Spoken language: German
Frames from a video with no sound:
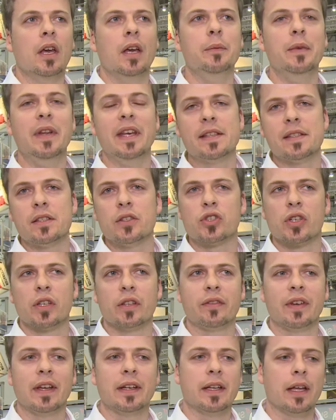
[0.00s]
Im nächsten
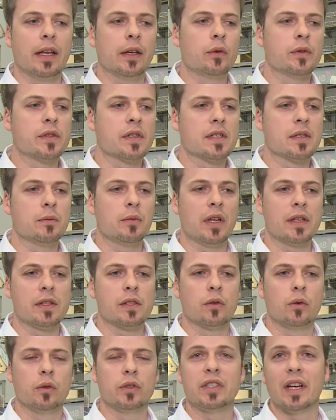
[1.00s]
Schritt werden dann unsere
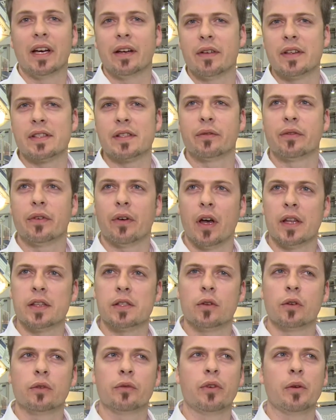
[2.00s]
Simulationen teilweise in
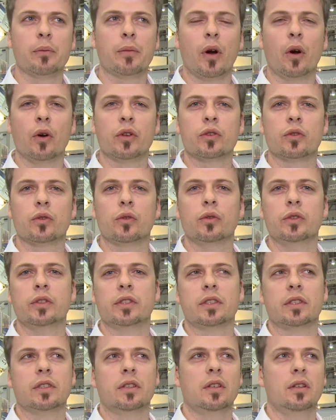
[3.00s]
Fahrzeugen verbaut und
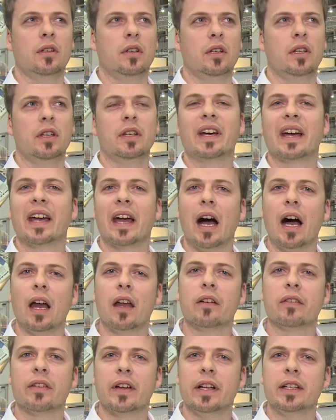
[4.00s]
in
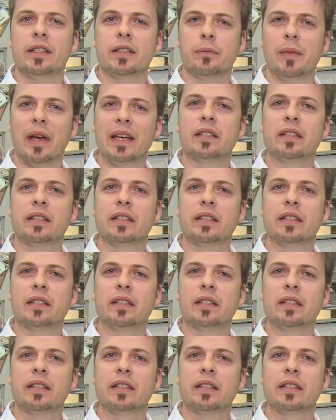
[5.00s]
realer Welt, im